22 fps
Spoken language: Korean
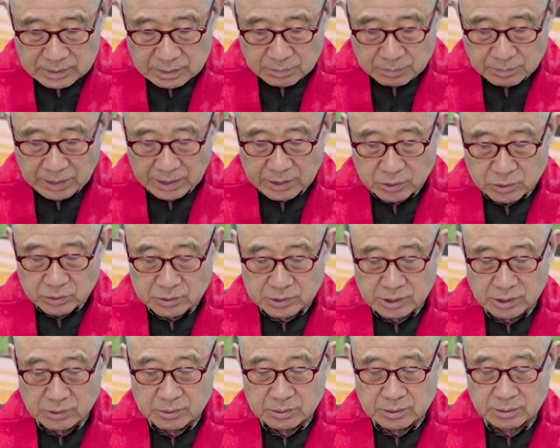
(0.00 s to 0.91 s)
바이온
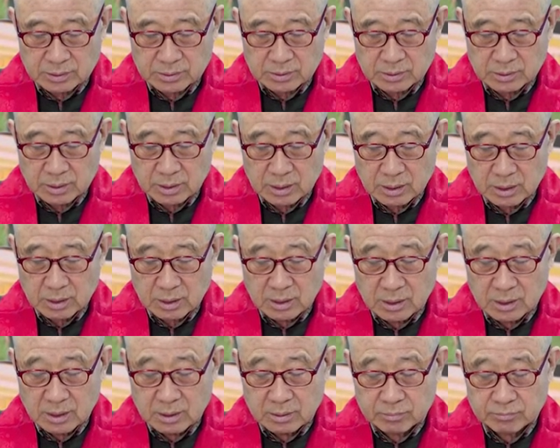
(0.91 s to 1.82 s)
사원은
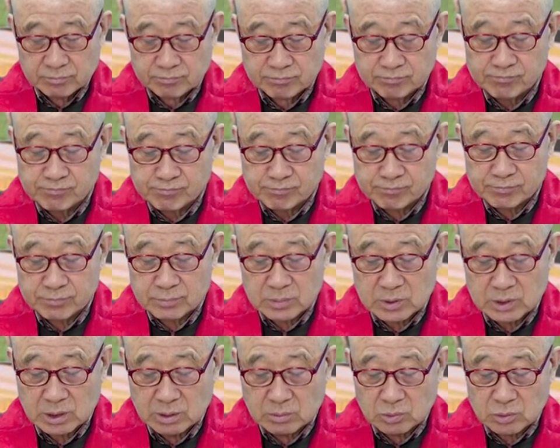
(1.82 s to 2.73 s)

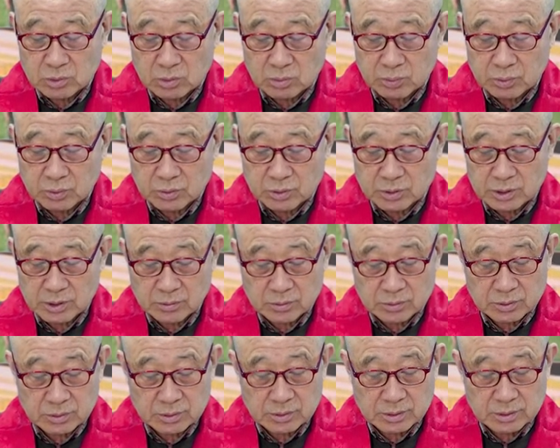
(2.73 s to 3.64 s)
처음부터 불교
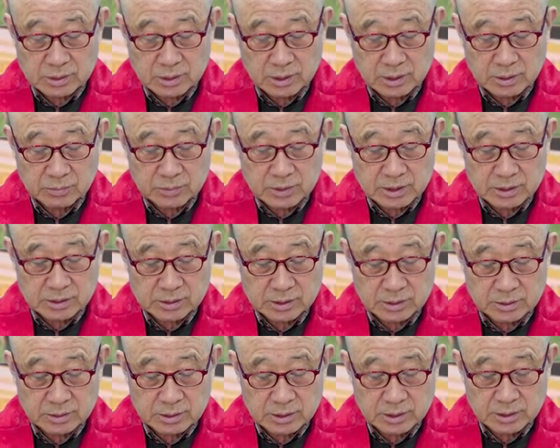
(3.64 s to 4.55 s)
사원으로
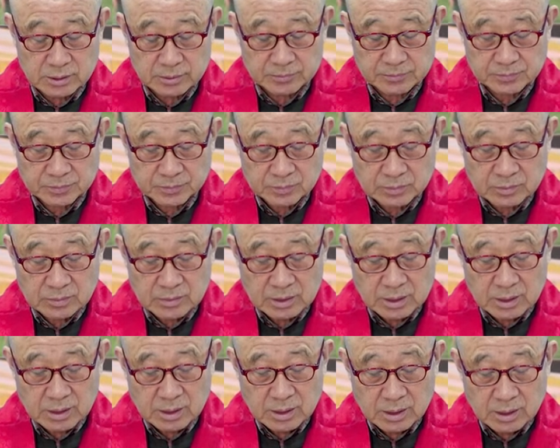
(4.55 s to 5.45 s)
건립되어서인지
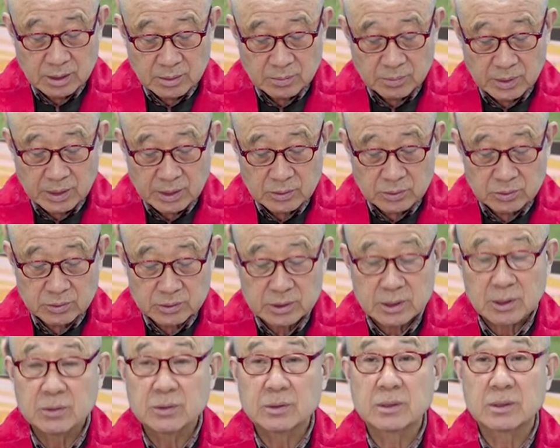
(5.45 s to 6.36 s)
바이온
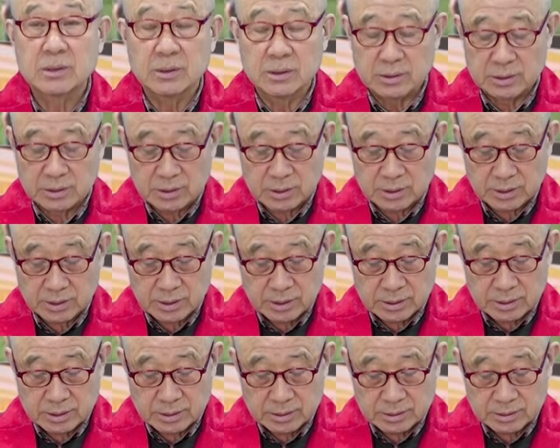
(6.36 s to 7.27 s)
사원
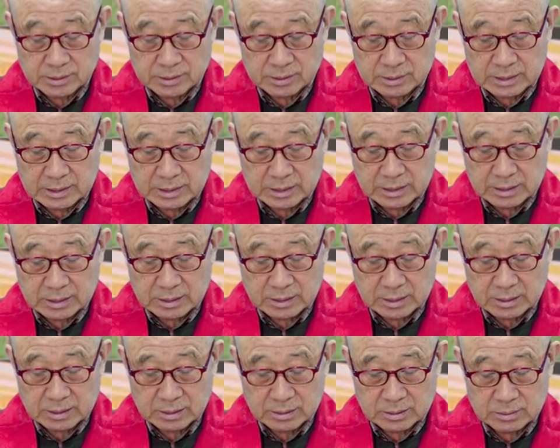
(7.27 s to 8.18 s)
근처에는 이제
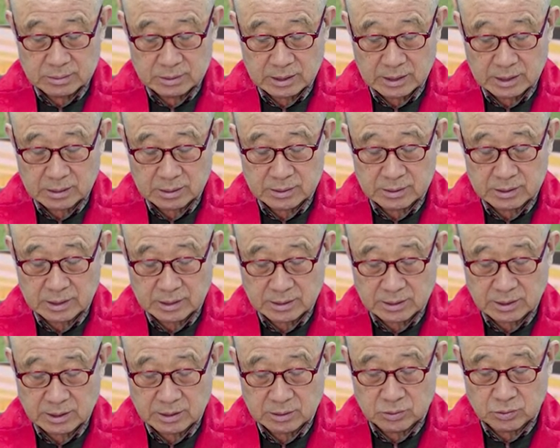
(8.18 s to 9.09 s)
자, 그
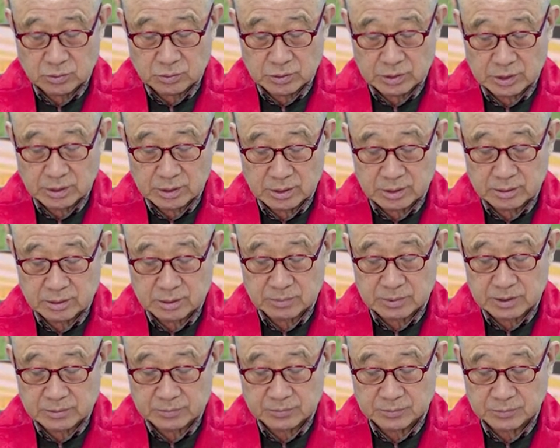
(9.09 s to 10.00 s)
자체는 유적이
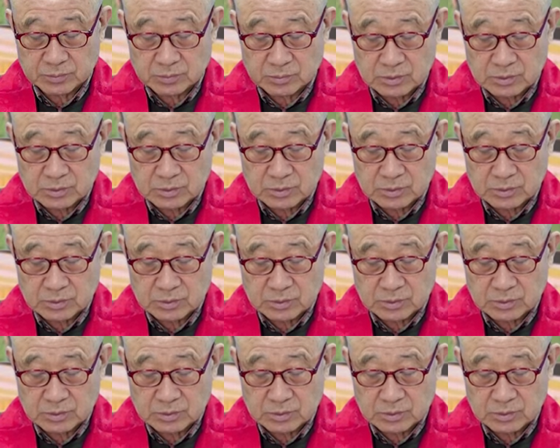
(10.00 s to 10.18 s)
되었지만